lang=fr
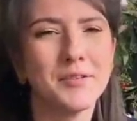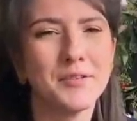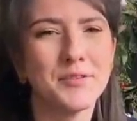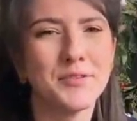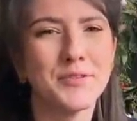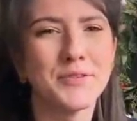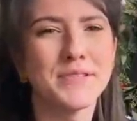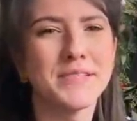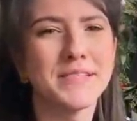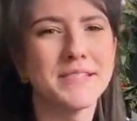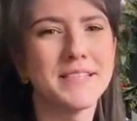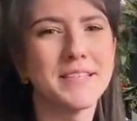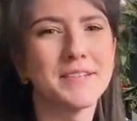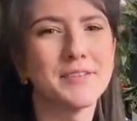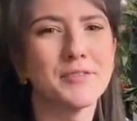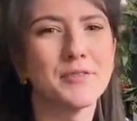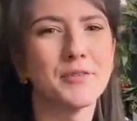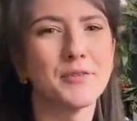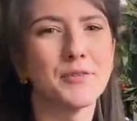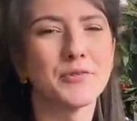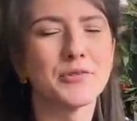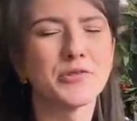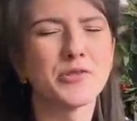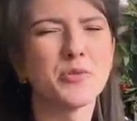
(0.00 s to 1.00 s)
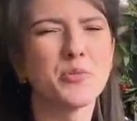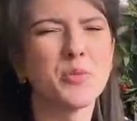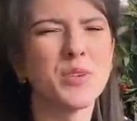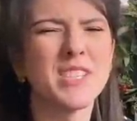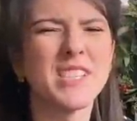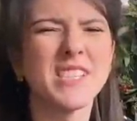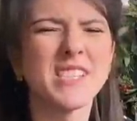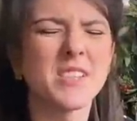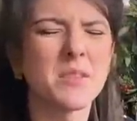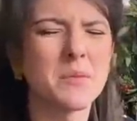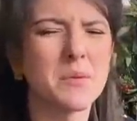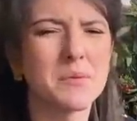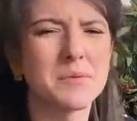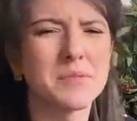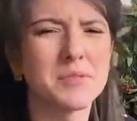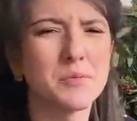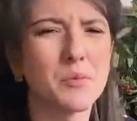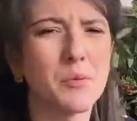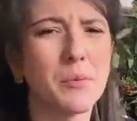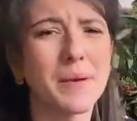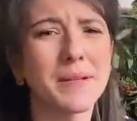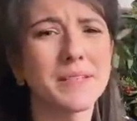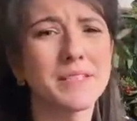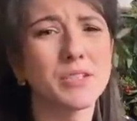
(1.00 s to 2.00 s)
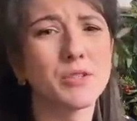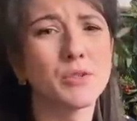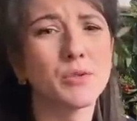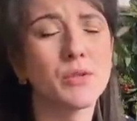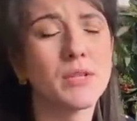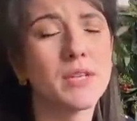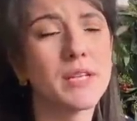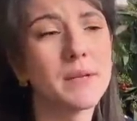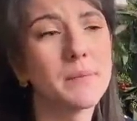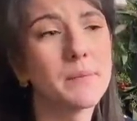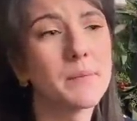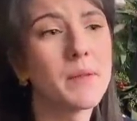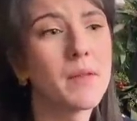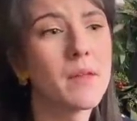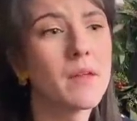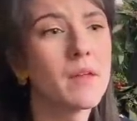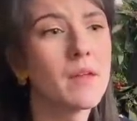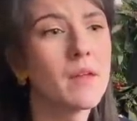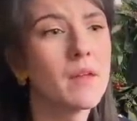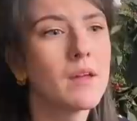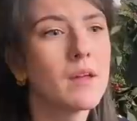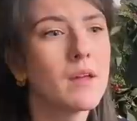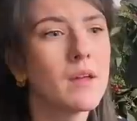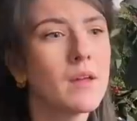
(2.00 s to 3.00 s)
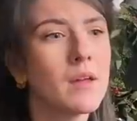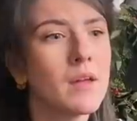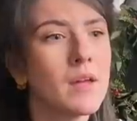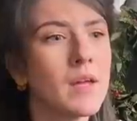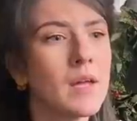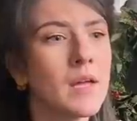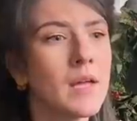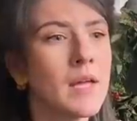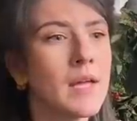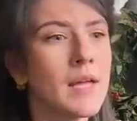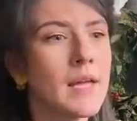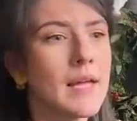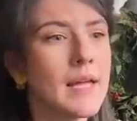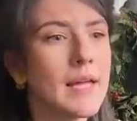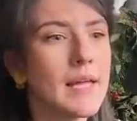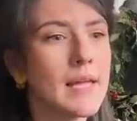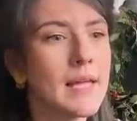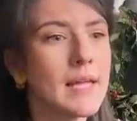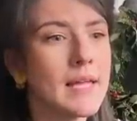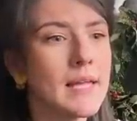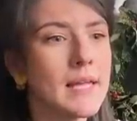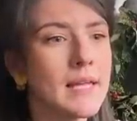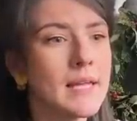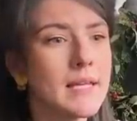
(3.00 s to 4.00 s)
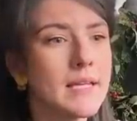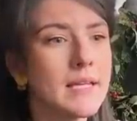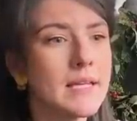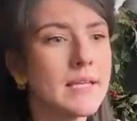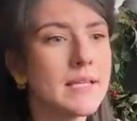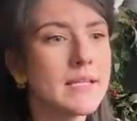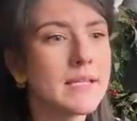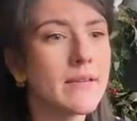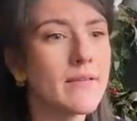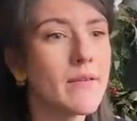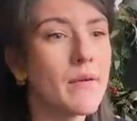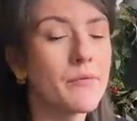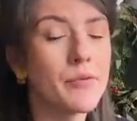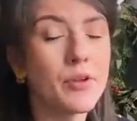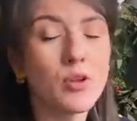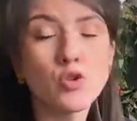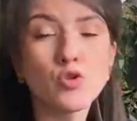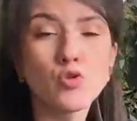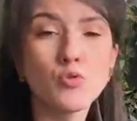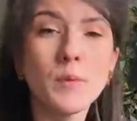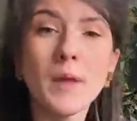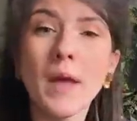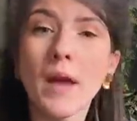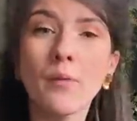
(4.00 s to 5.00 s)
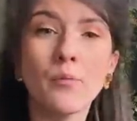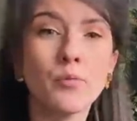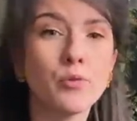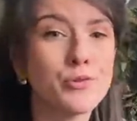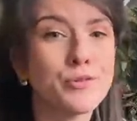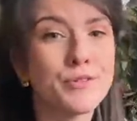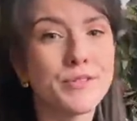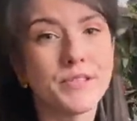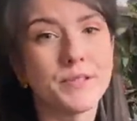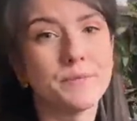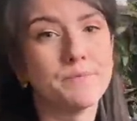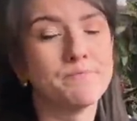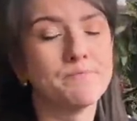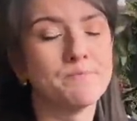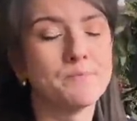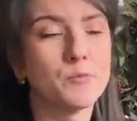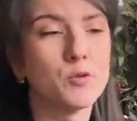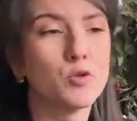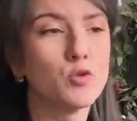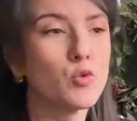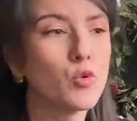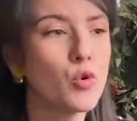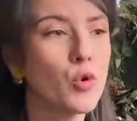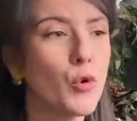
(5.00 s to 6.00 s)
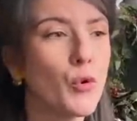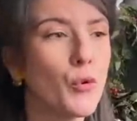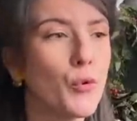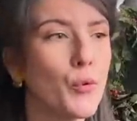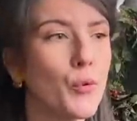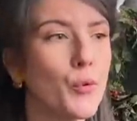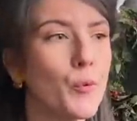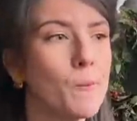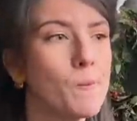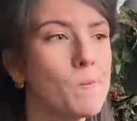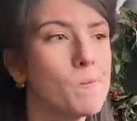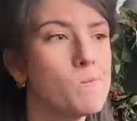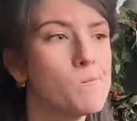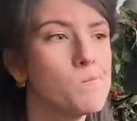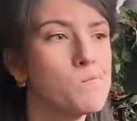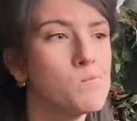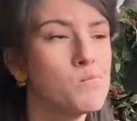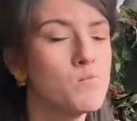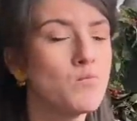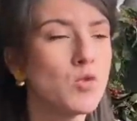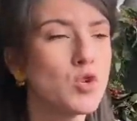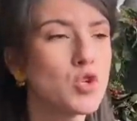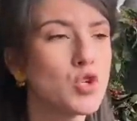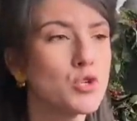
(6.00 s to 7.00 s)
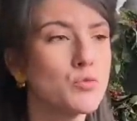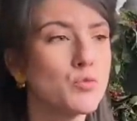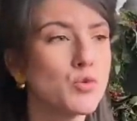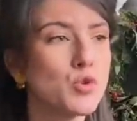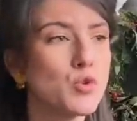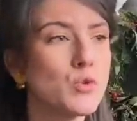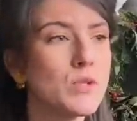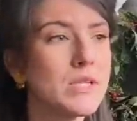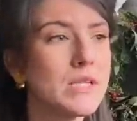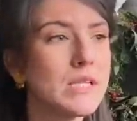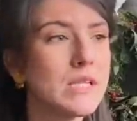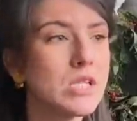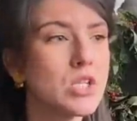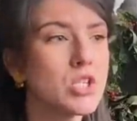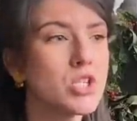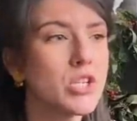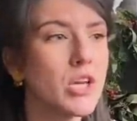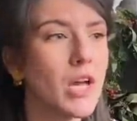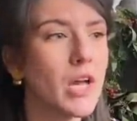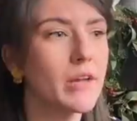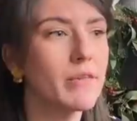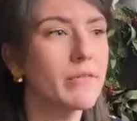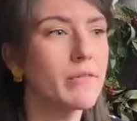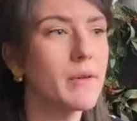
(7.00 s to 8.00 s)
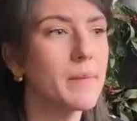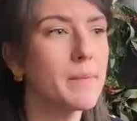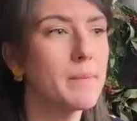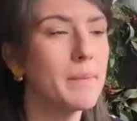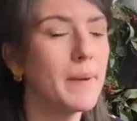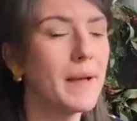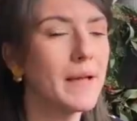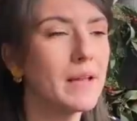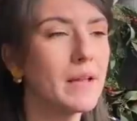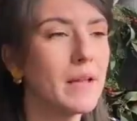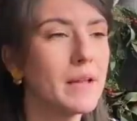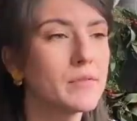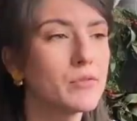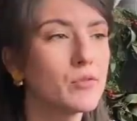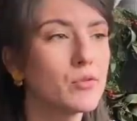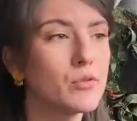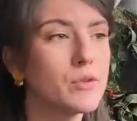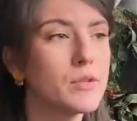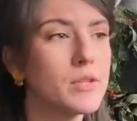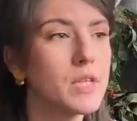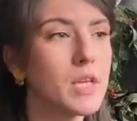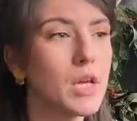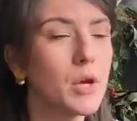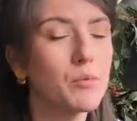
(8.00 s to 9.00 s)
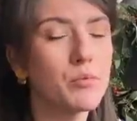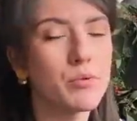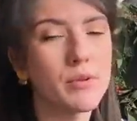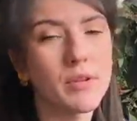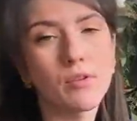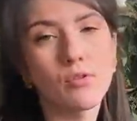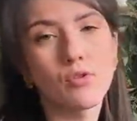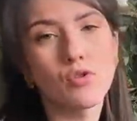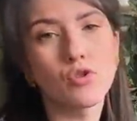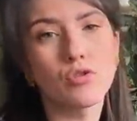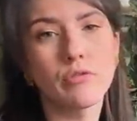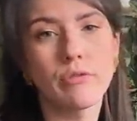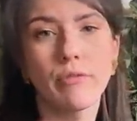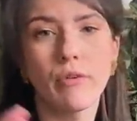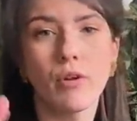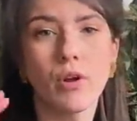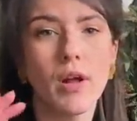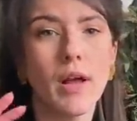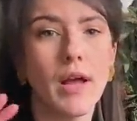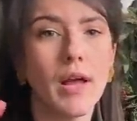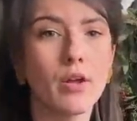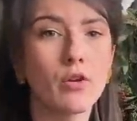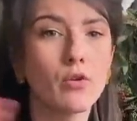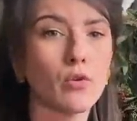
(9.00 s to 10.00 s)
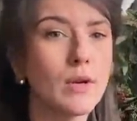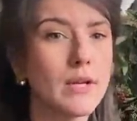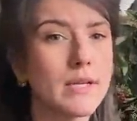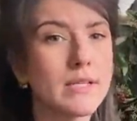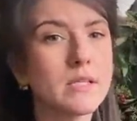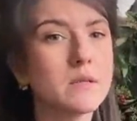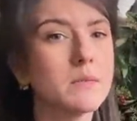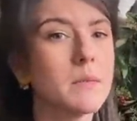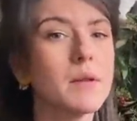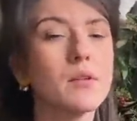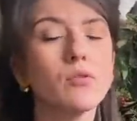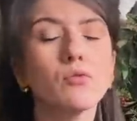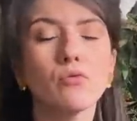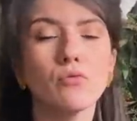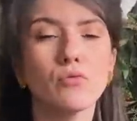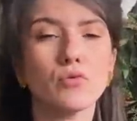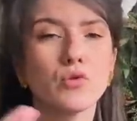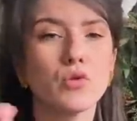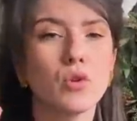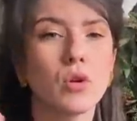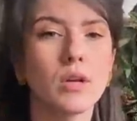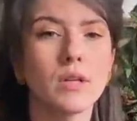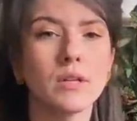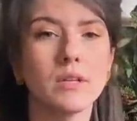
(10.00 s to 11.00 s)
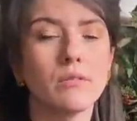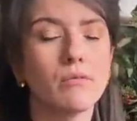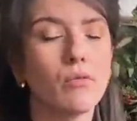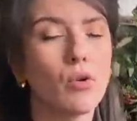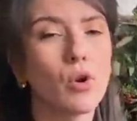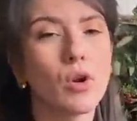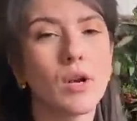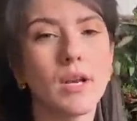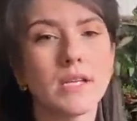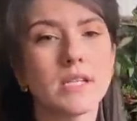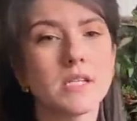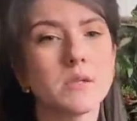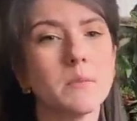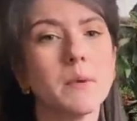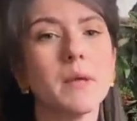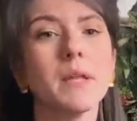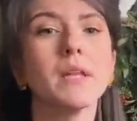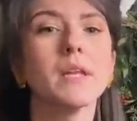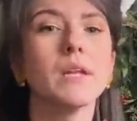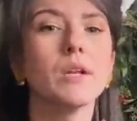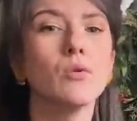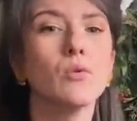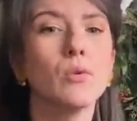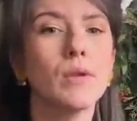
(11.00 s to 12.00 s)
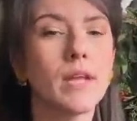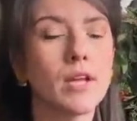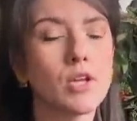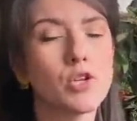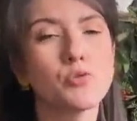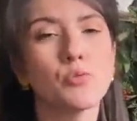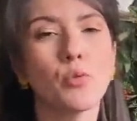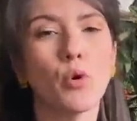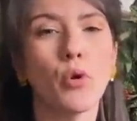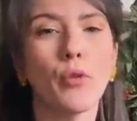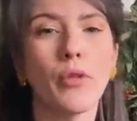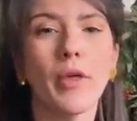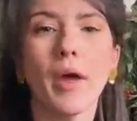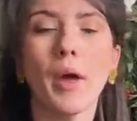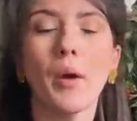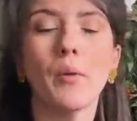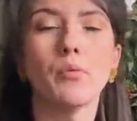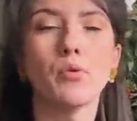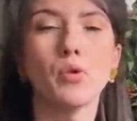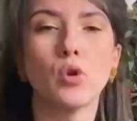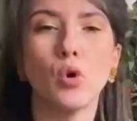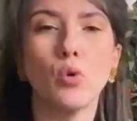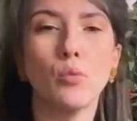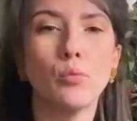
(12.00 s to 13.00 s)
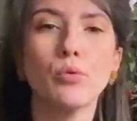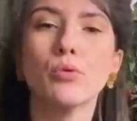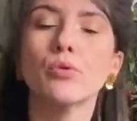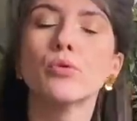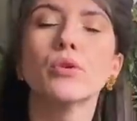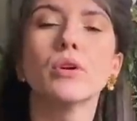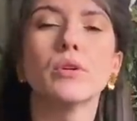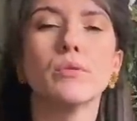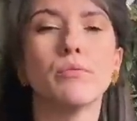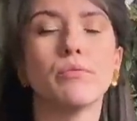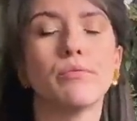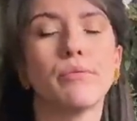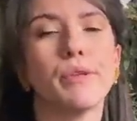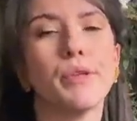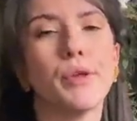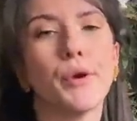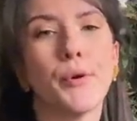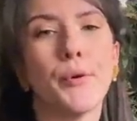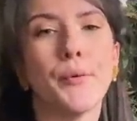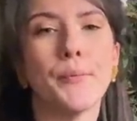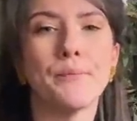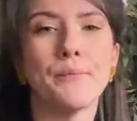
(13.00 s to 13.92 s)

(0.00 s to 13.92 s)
de cette, ce mois de décembre un petit peu particulier. Et ça va me faire du bien à moi aussi. Donc je me suis dit que si j'arrivais pas à tenir, peut-être que je vloguerai que la semaine, donc vous aurez des vlogs la semaine et le week-end je prendrai un peu de repos et puis euh,